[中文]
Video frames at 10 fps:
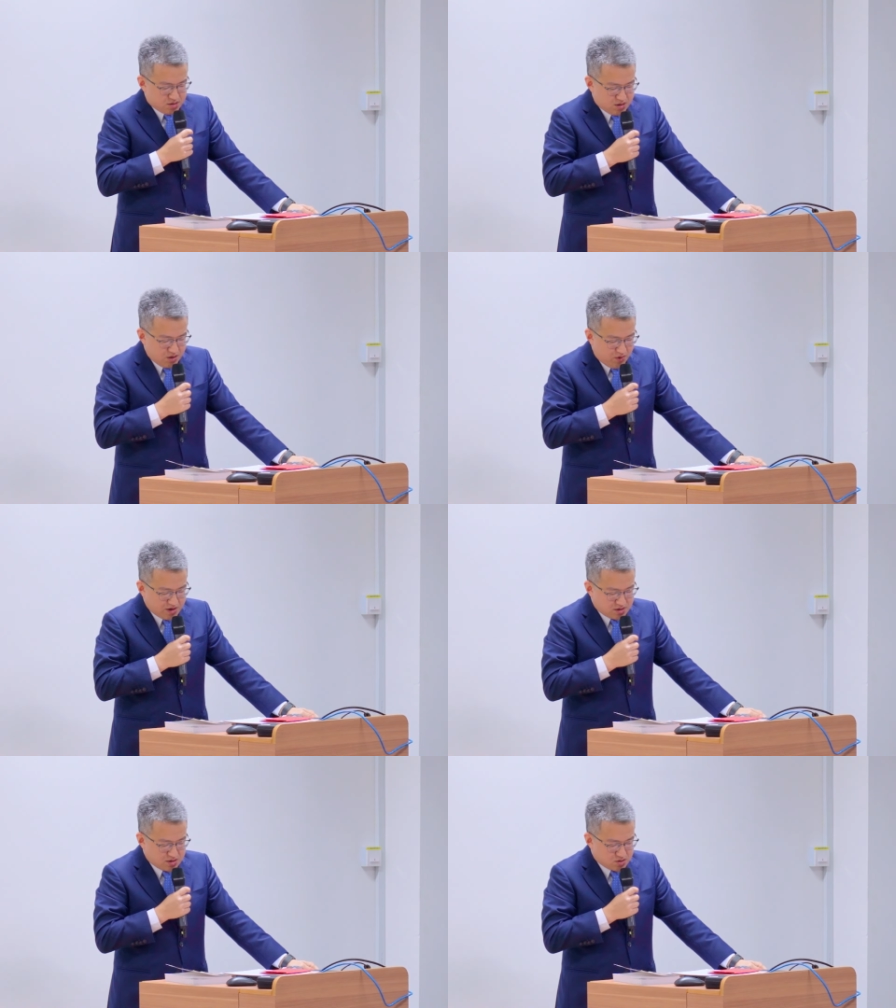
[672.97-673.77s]
另
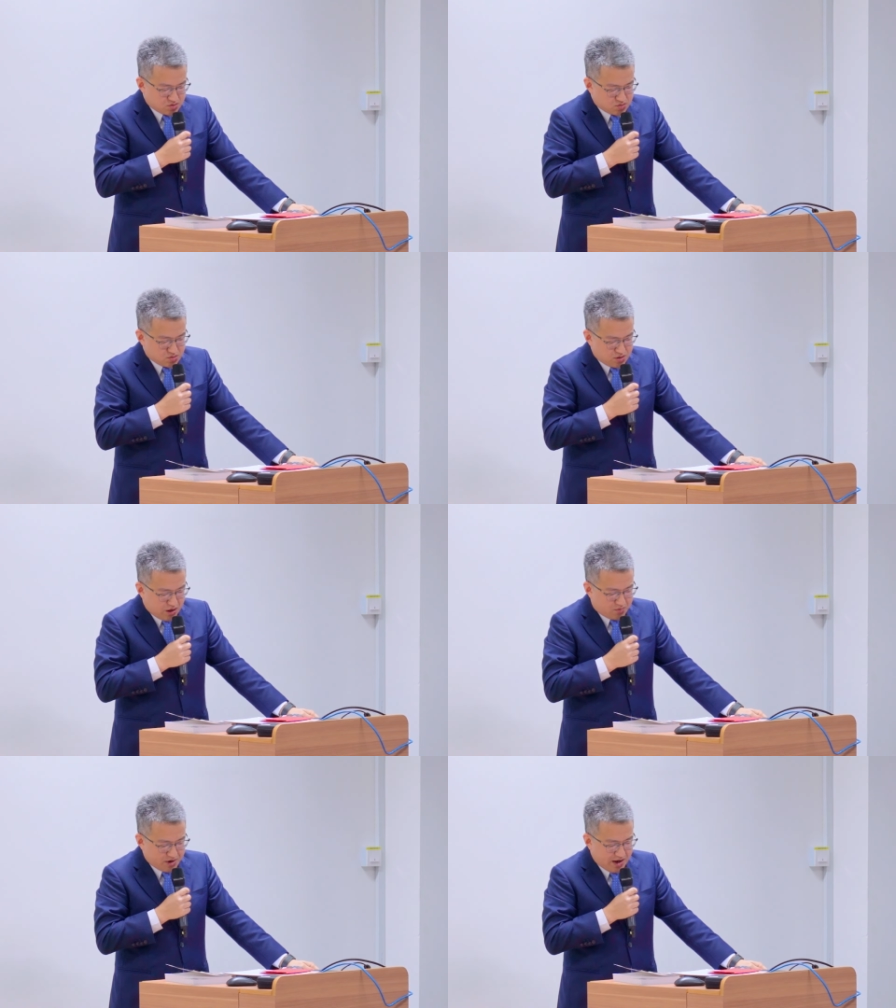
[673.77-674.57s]
外呢，也就是
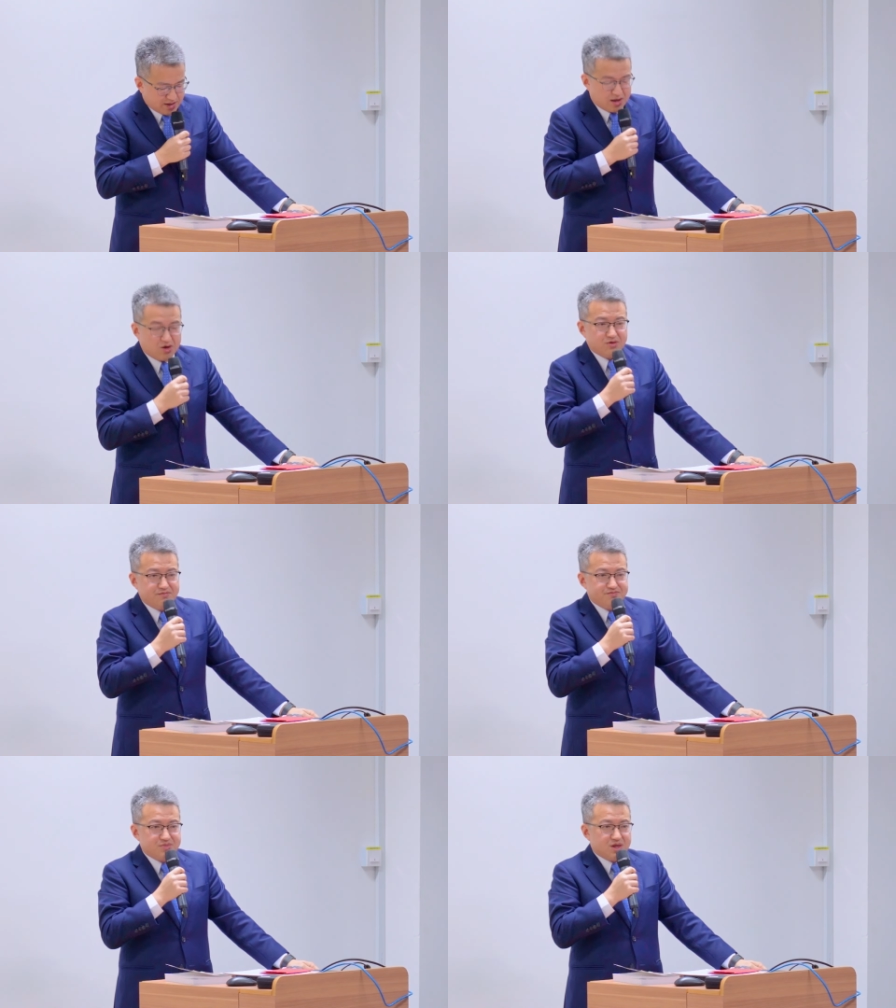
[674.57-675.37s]
让我们看到
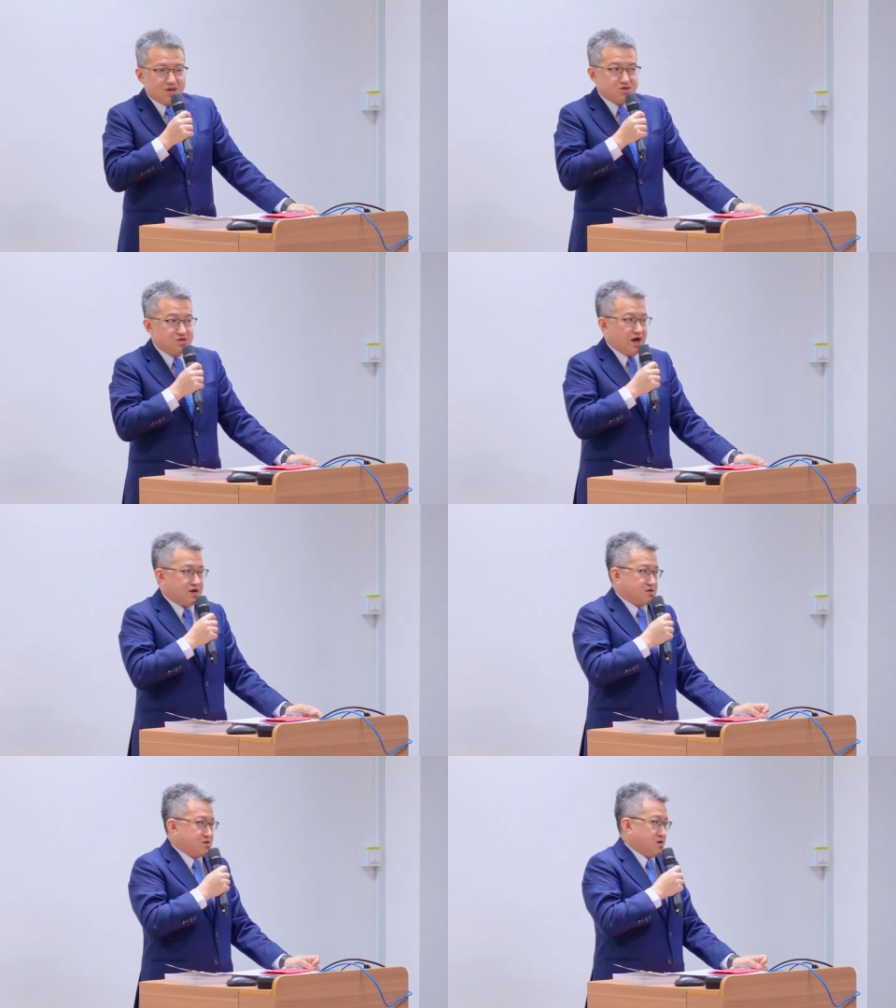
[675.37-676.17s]
陈嘉
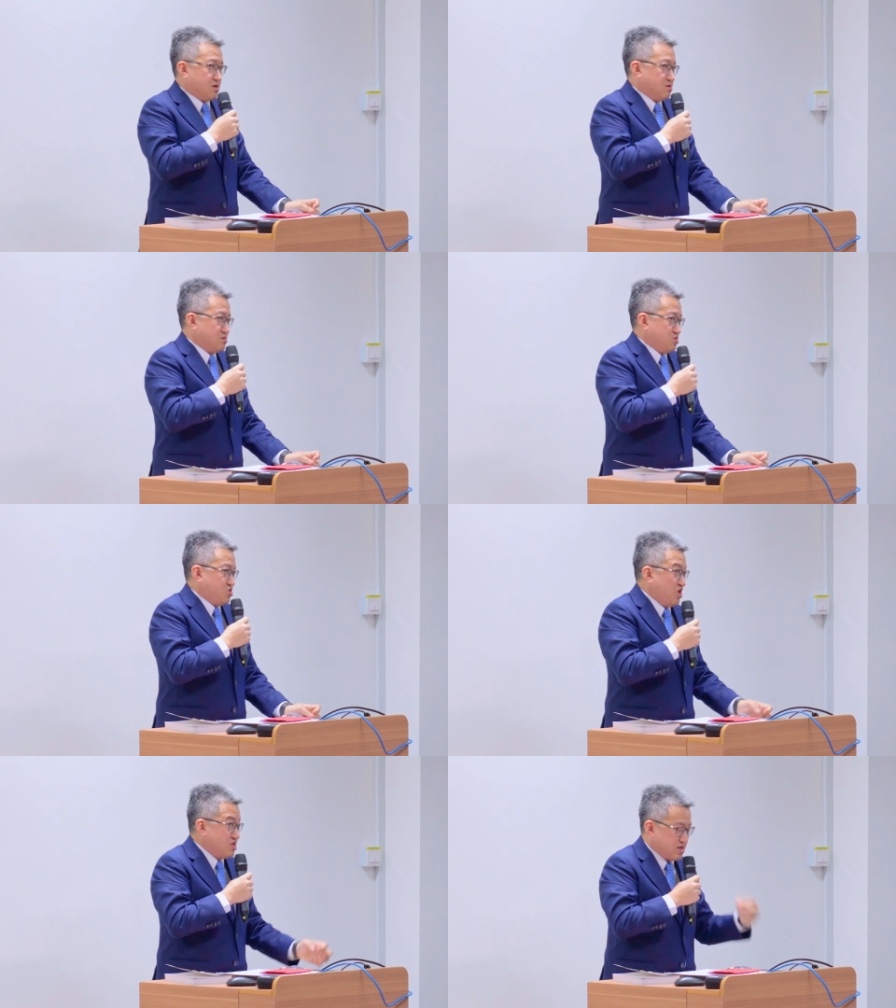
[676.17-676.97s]
庚的
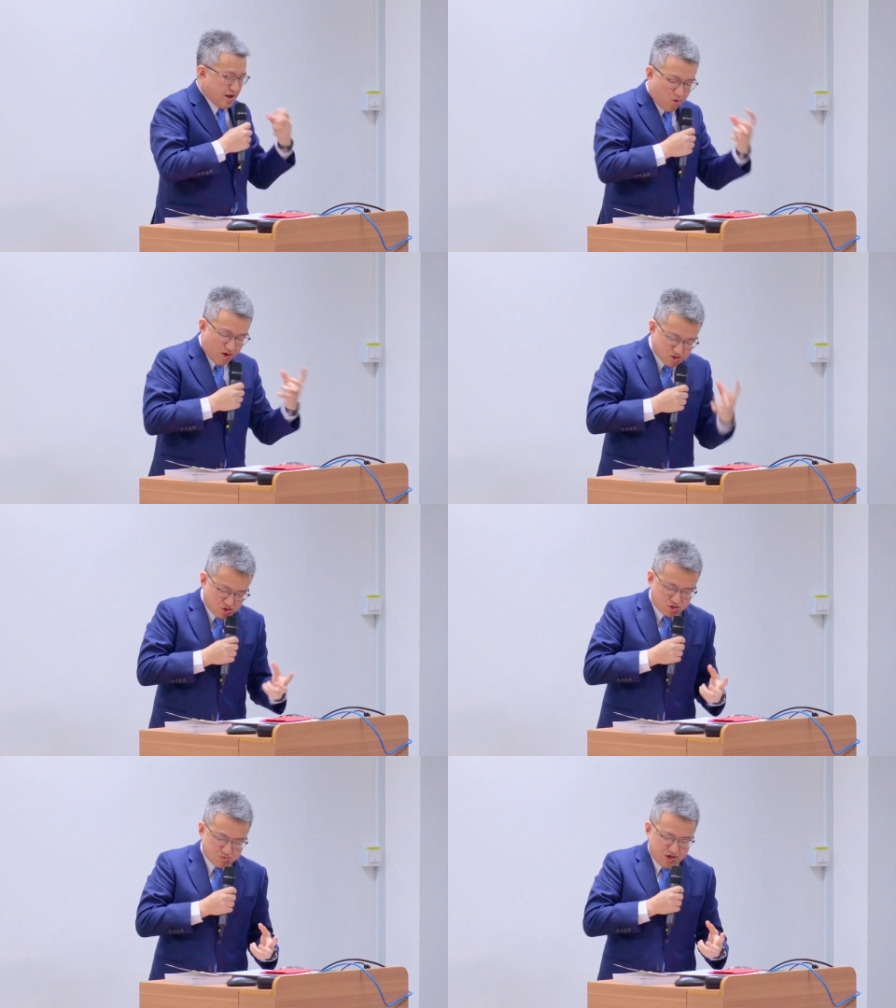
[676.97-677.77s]
现代化的
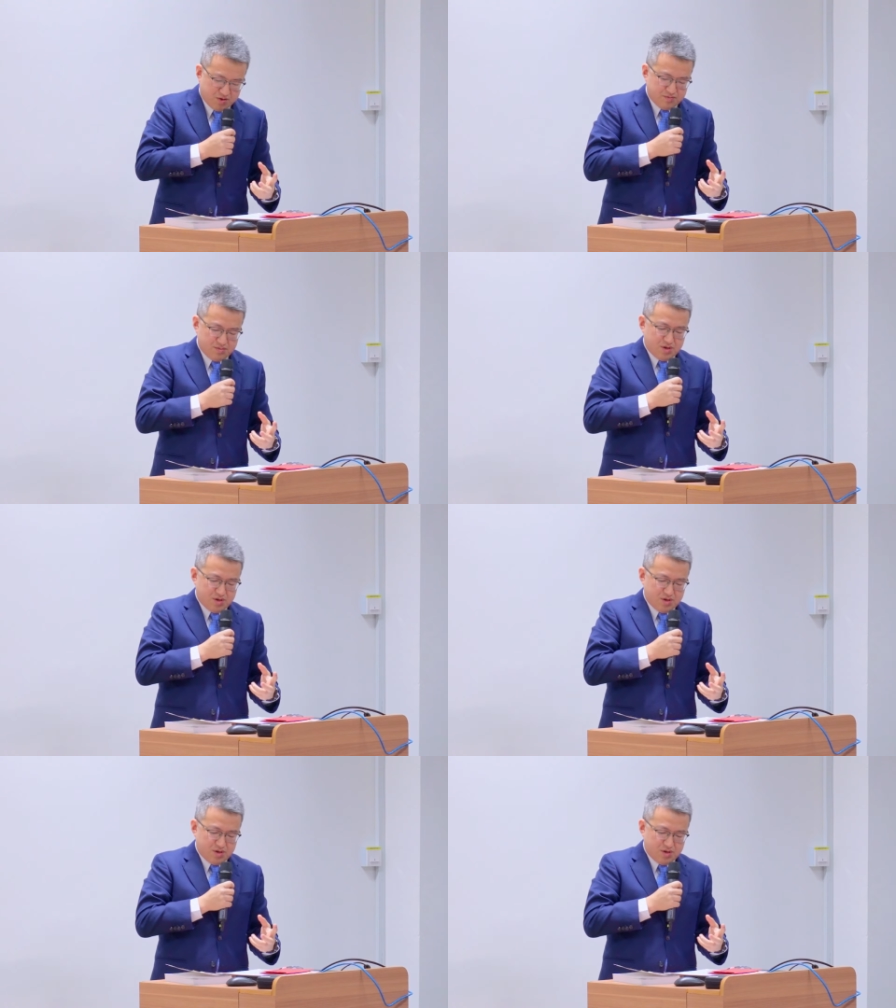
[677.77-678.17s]
使命，